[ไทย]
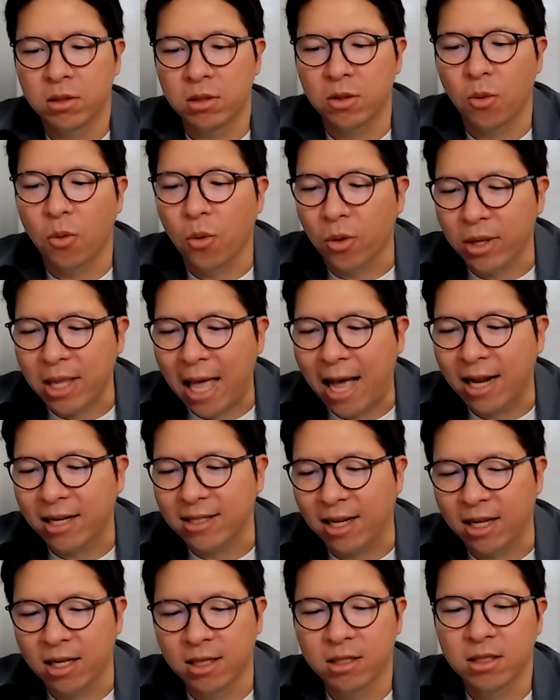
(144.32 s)
โอ้โหยาก
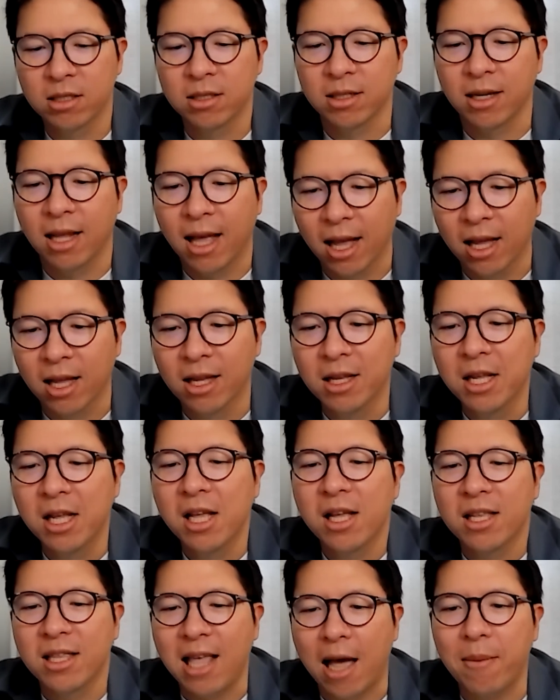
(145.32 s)
จังนะ
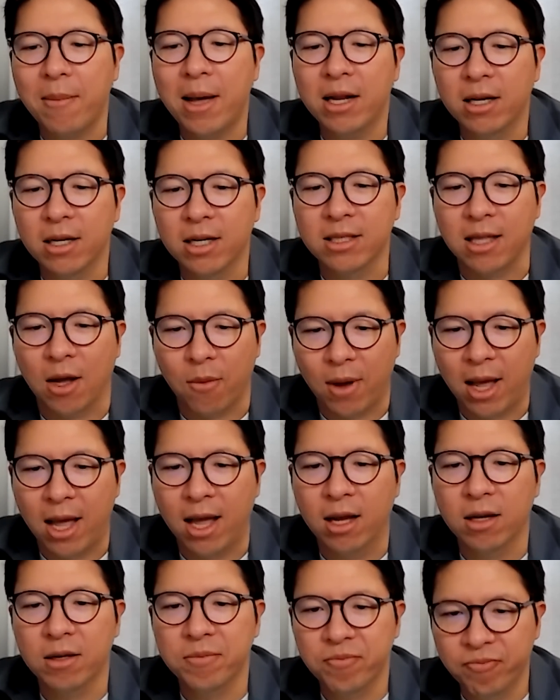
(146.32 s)
ยากมากเลยแต่ว่า
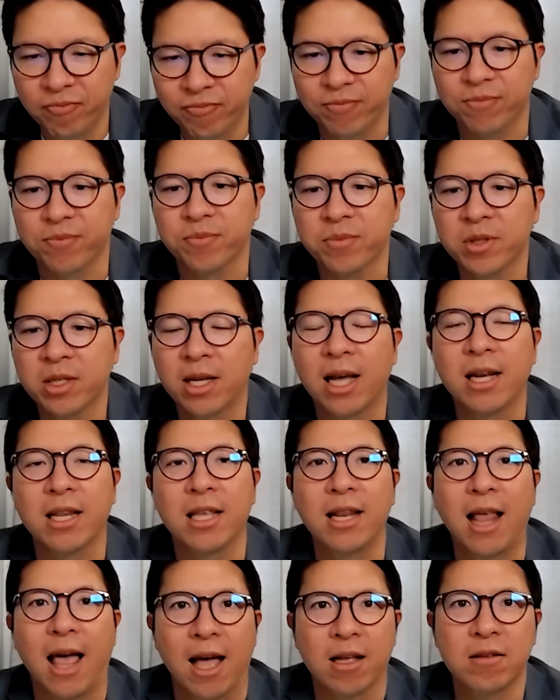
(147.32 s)
อืม อันนี้
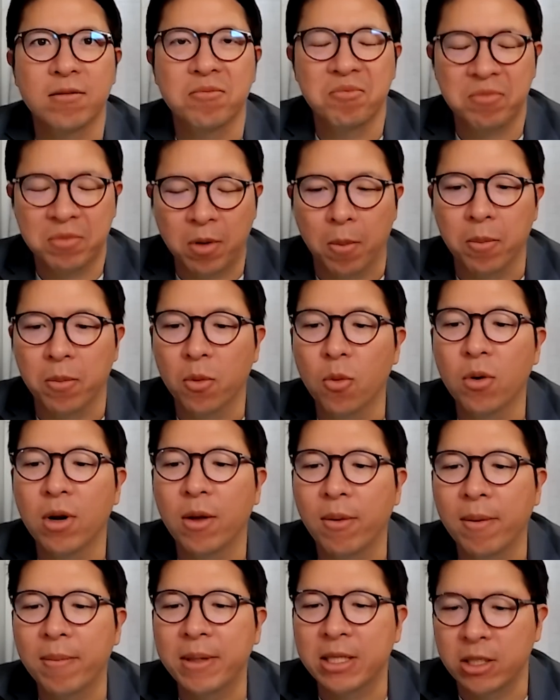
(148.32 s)
แหละผมรู้เล
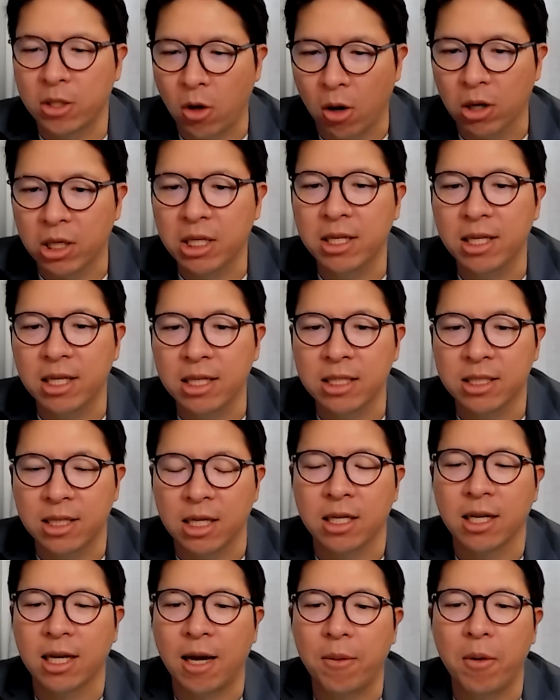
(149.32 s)
ยว่าเป็นของที่ดีจริ
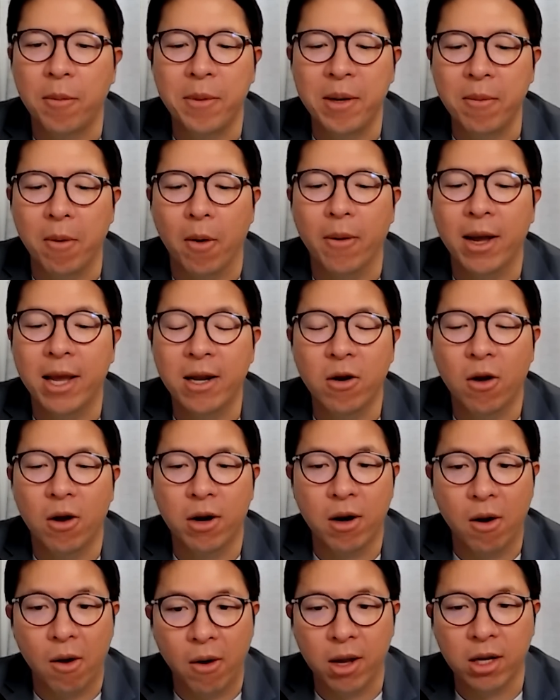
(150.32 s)
ง ๆนะครับเขาไม่ได้บอกว่าให้นอน
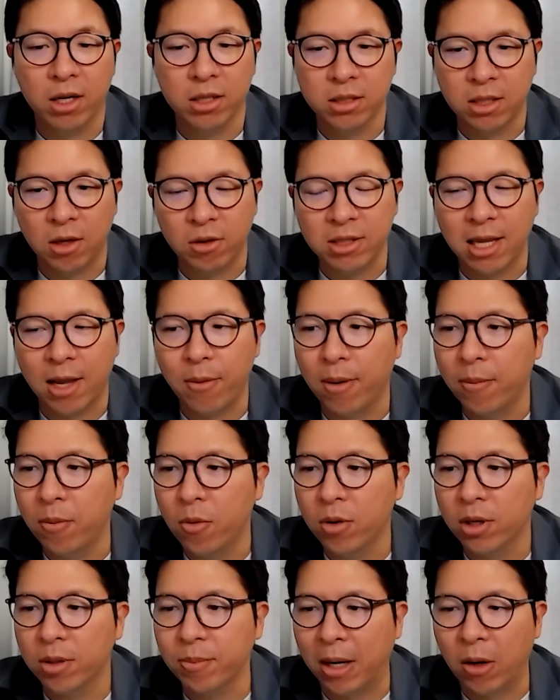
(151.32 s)
น้อย คือเข้าใจว่าพว
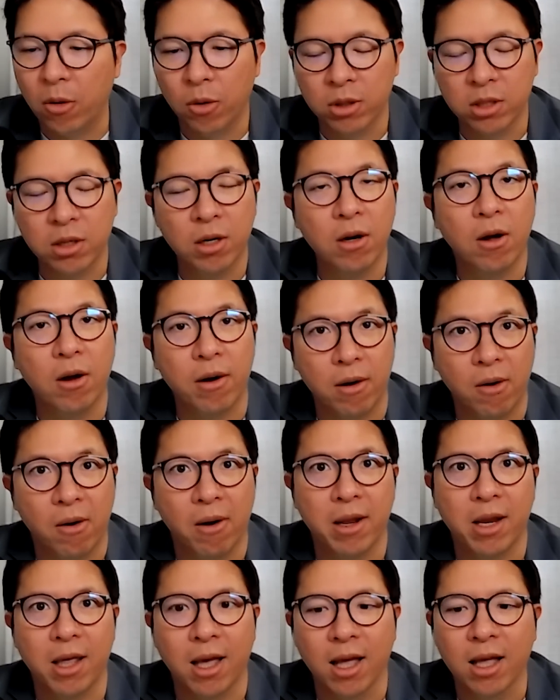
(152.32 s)
กบางคนก็นอนน้อ
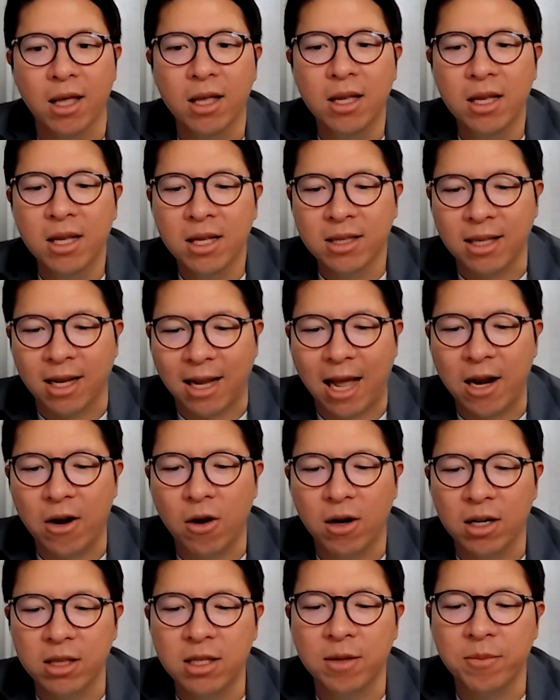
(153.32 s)
ยนะฮะแต่การนอ
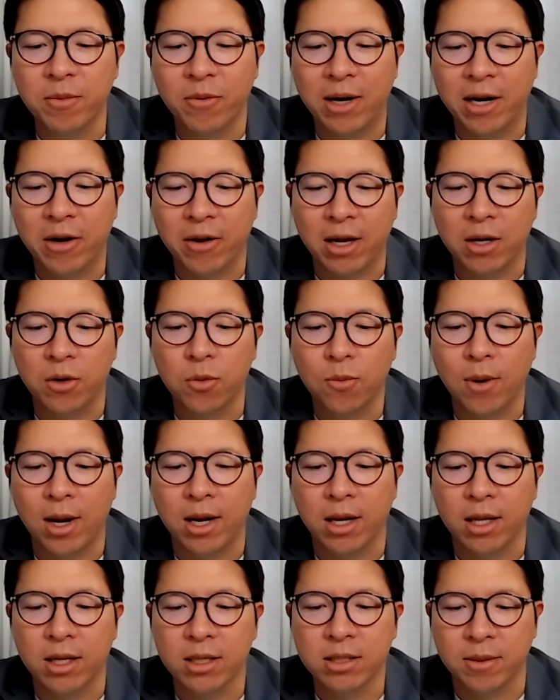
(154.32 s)
นและตื่นเป็นเวลาเดียวกันทุกวัน
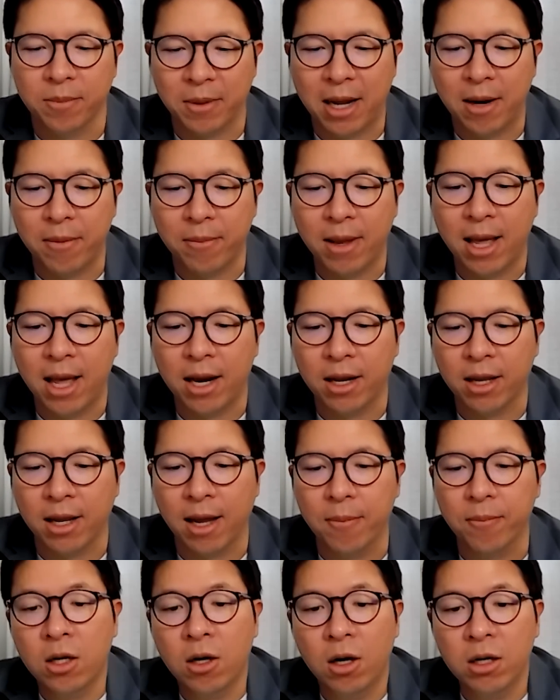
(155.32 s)
เนี่ยสำคัญมากนะครั
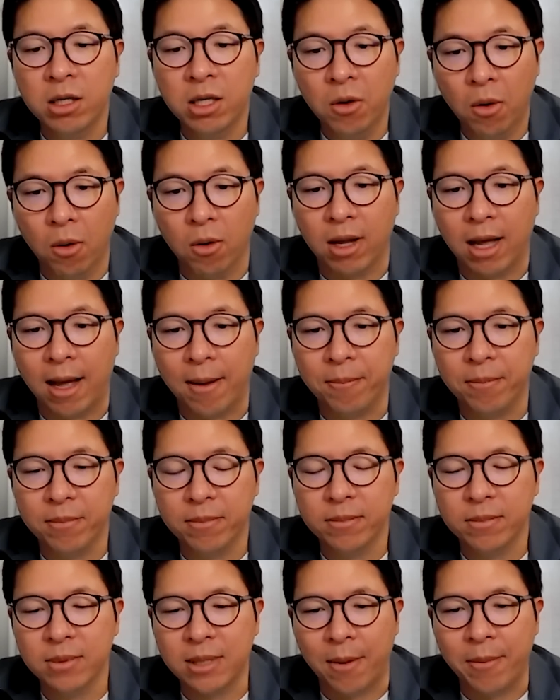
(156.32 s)
บ ข้อที่6ครับ
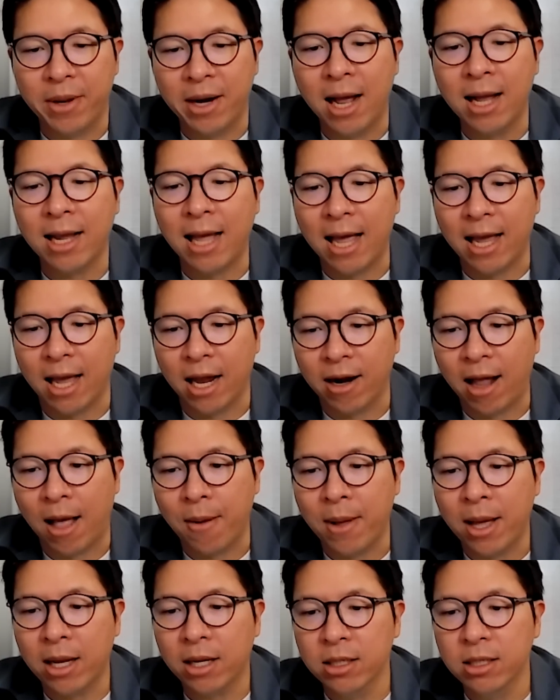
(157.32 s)
ทำให้ร่างกายแข็งแรง
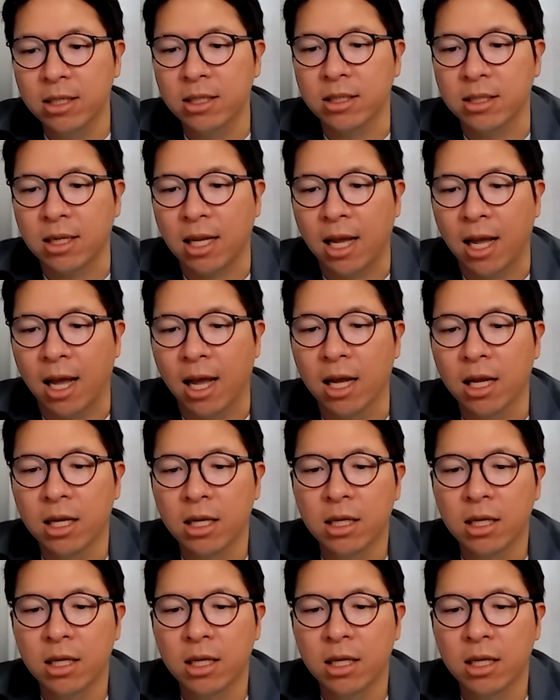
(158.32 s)
มากขึ้นนะฮะ